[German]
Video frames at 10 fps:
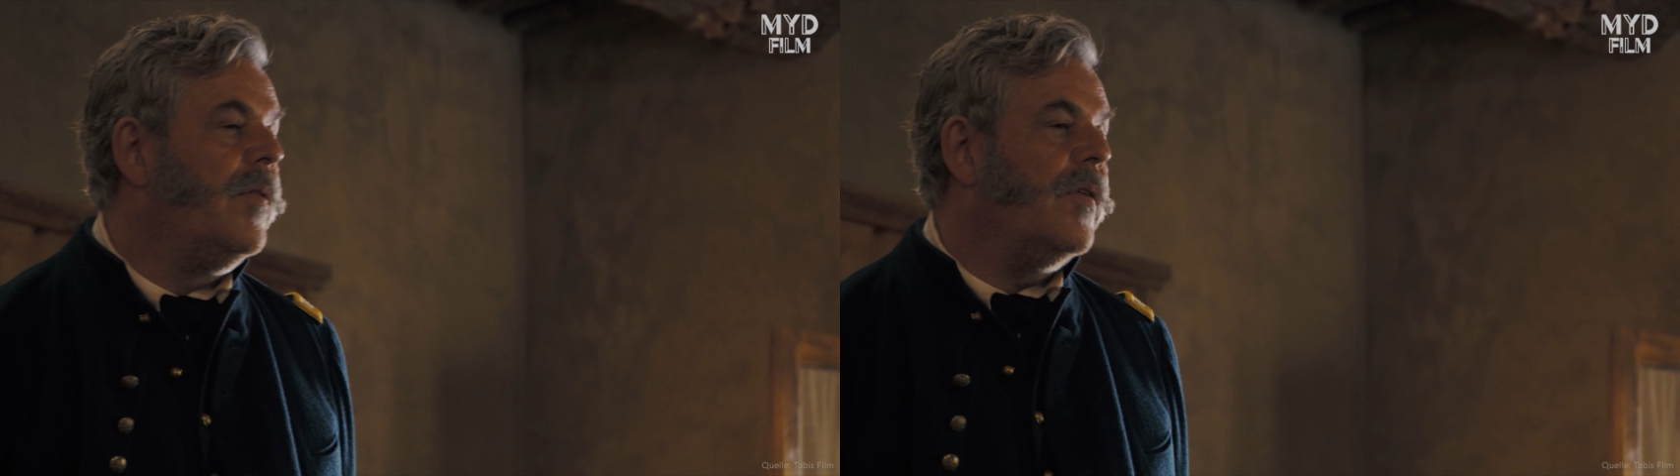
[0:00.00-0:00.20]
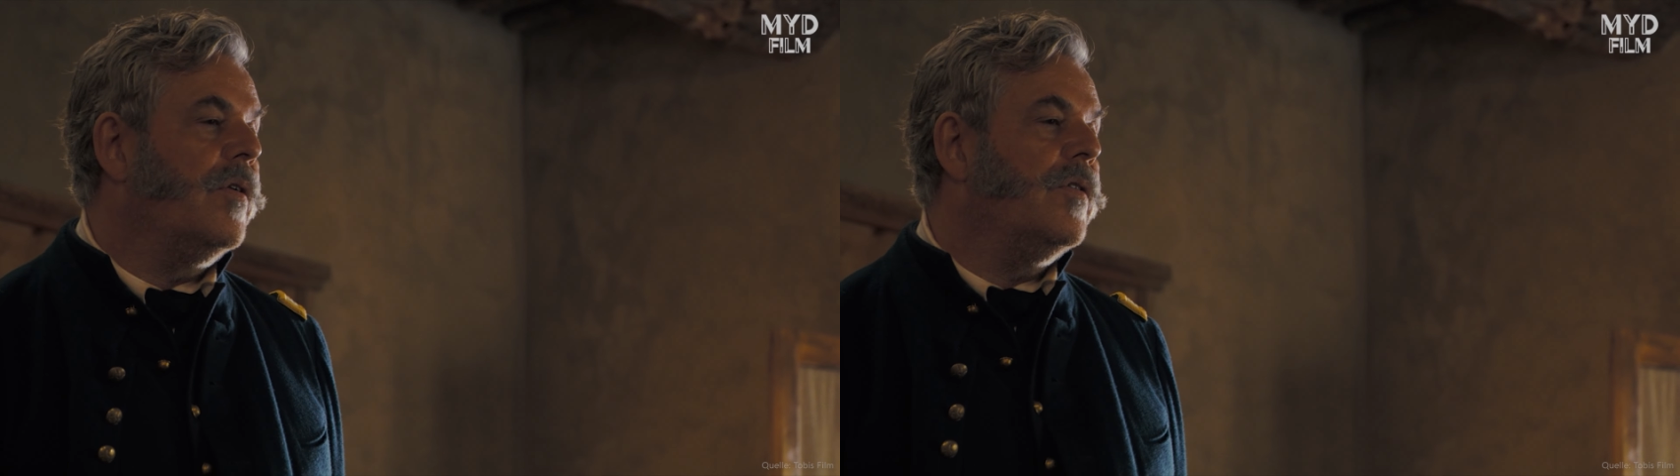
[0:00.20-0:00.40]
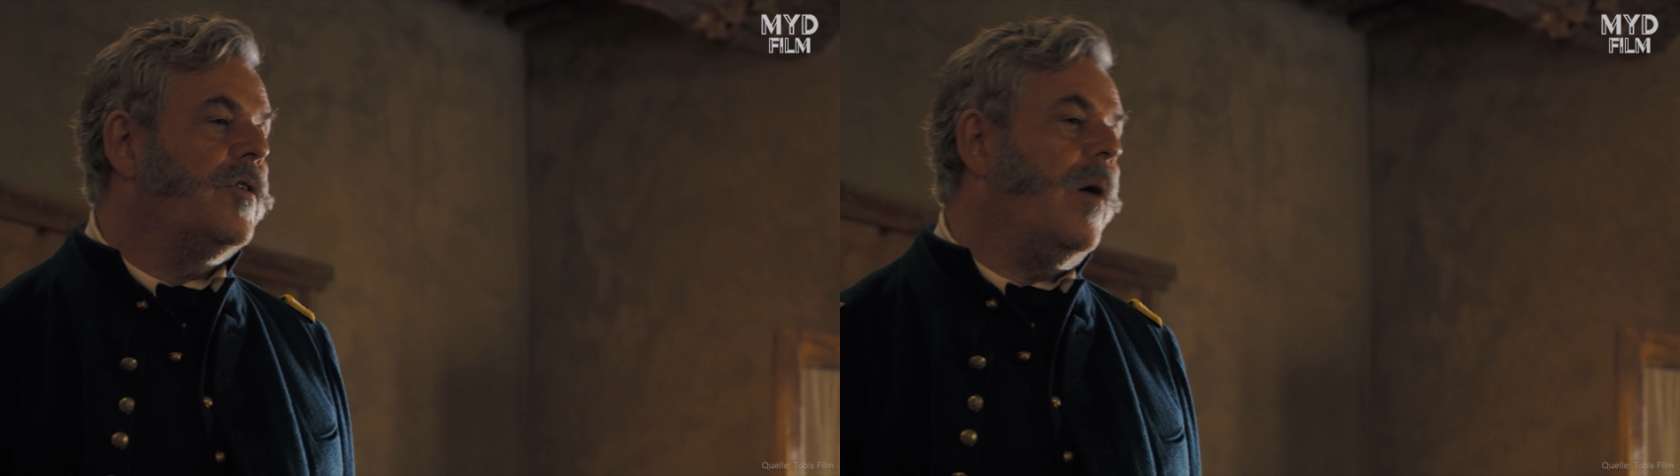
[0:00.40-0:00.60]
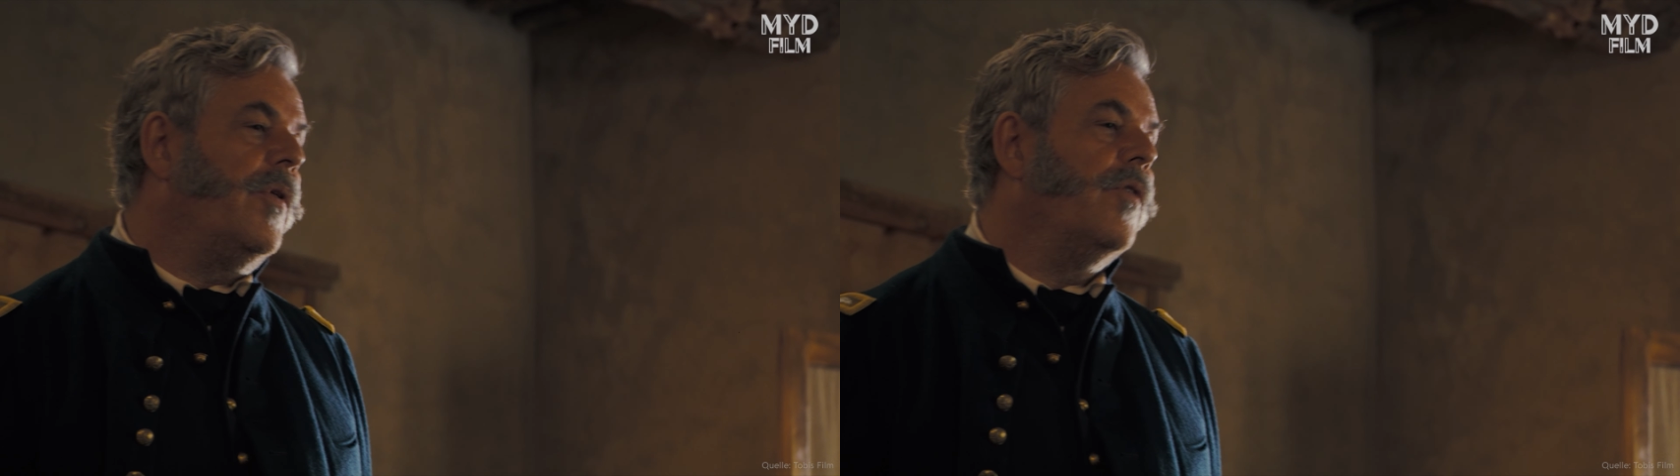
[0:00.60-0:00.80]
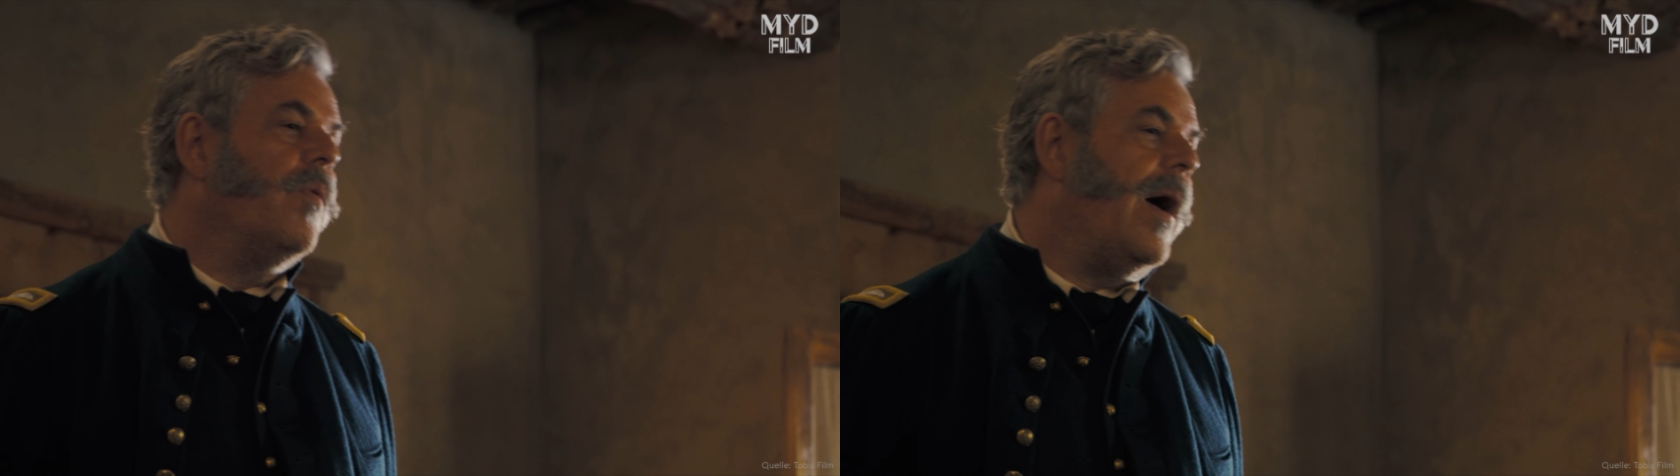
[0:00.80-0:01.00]
kann diese
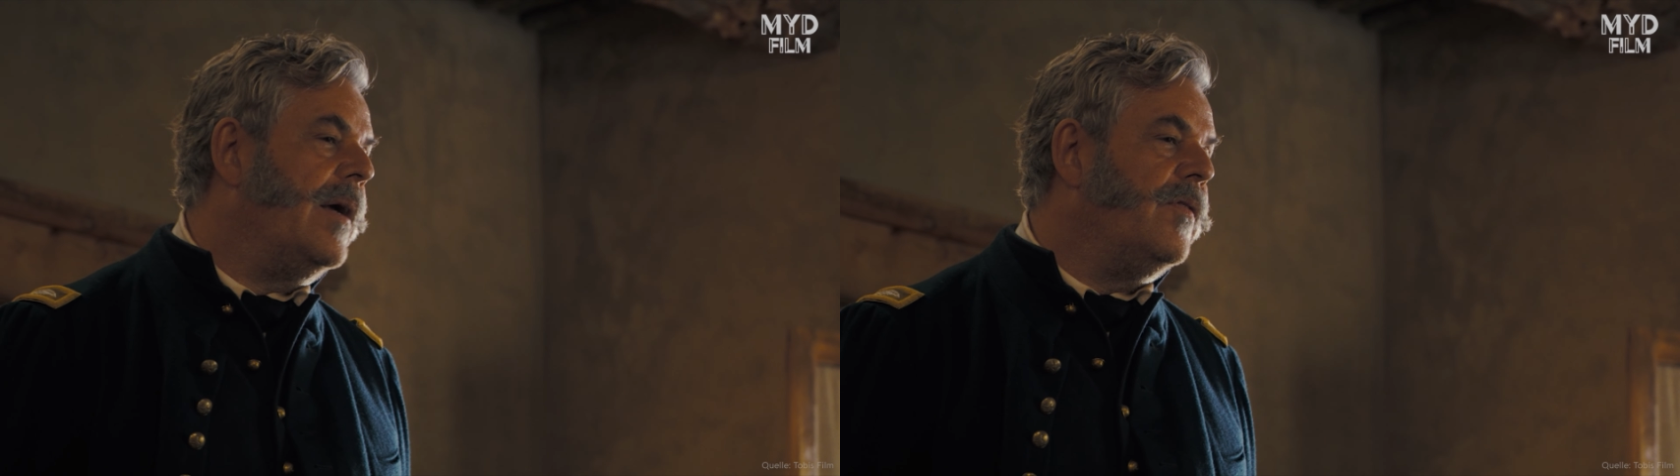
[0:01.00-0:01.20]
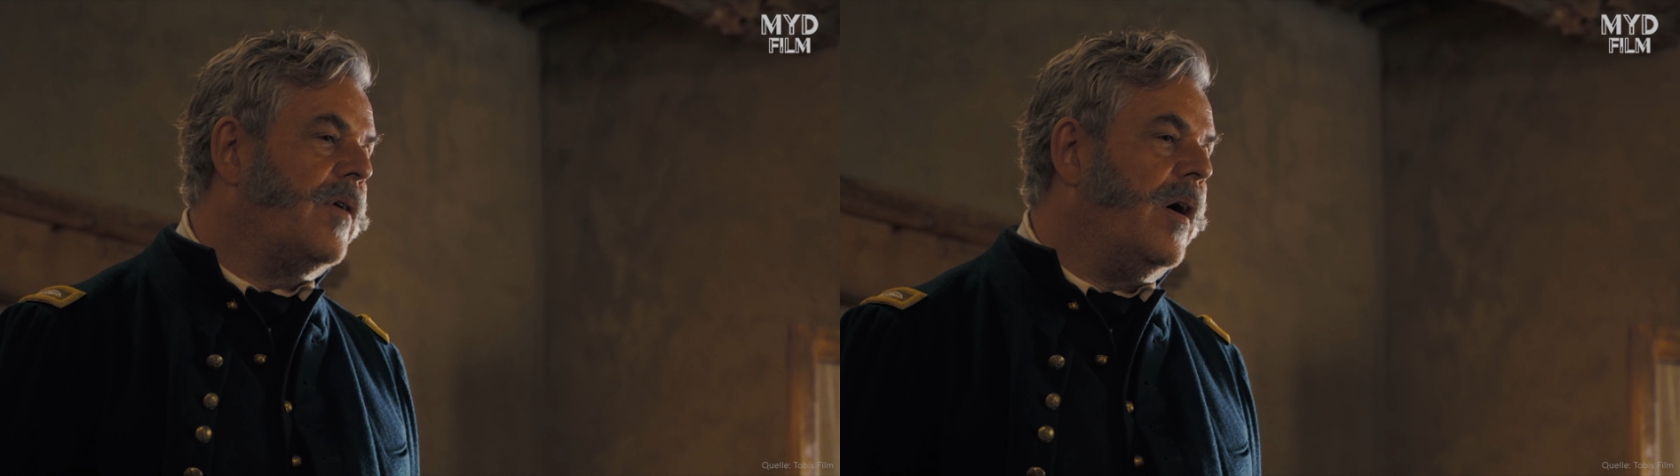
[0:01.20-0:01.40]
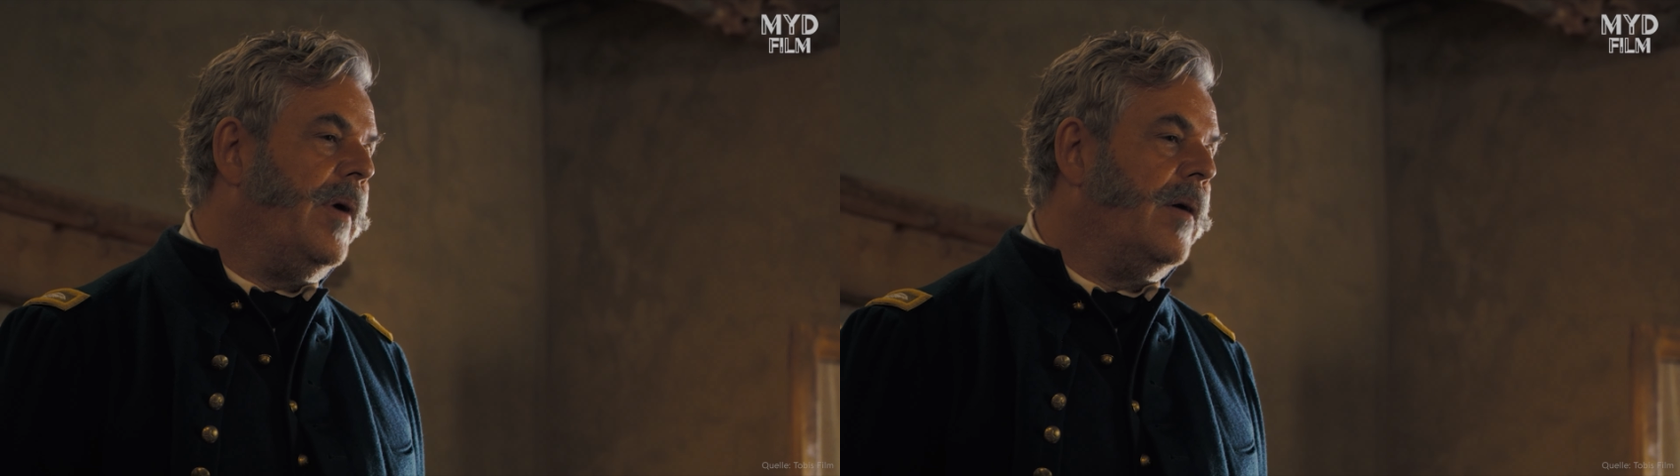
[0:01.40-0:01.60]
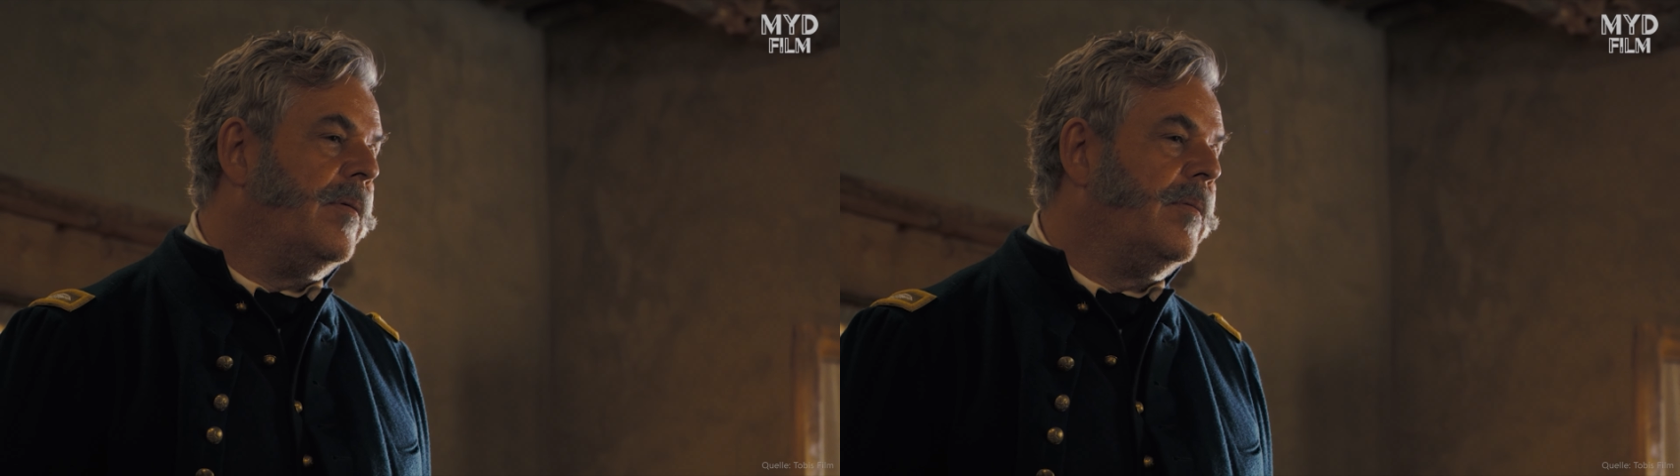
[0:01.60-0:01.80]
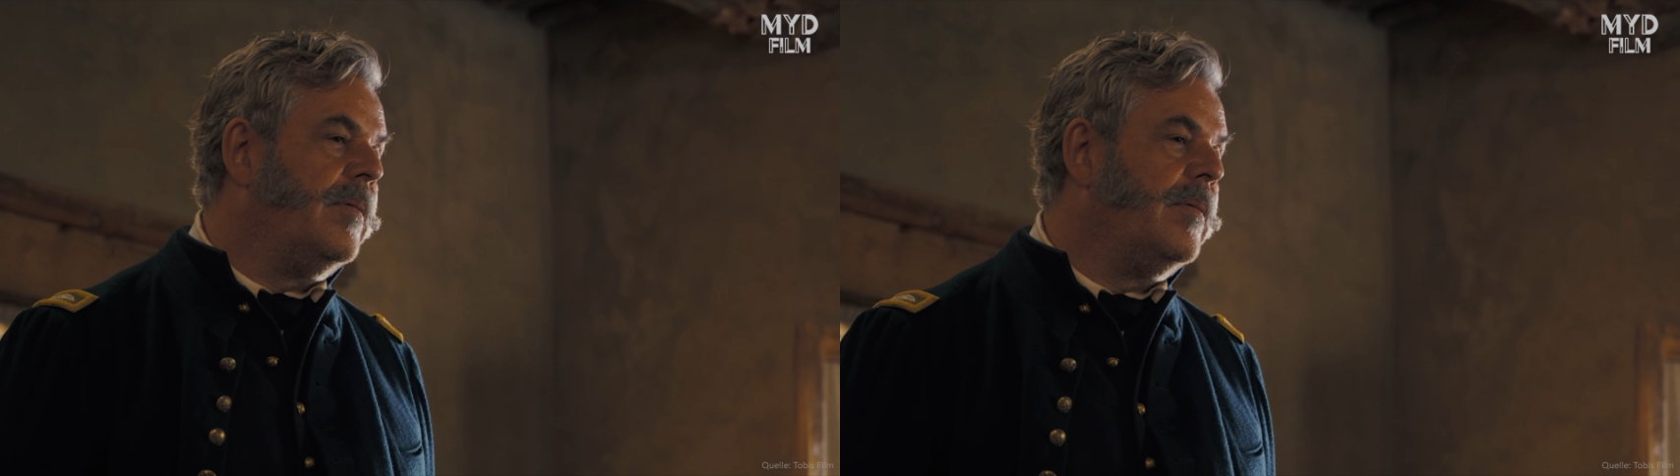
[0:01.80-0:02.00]
Planwagen aufhalten.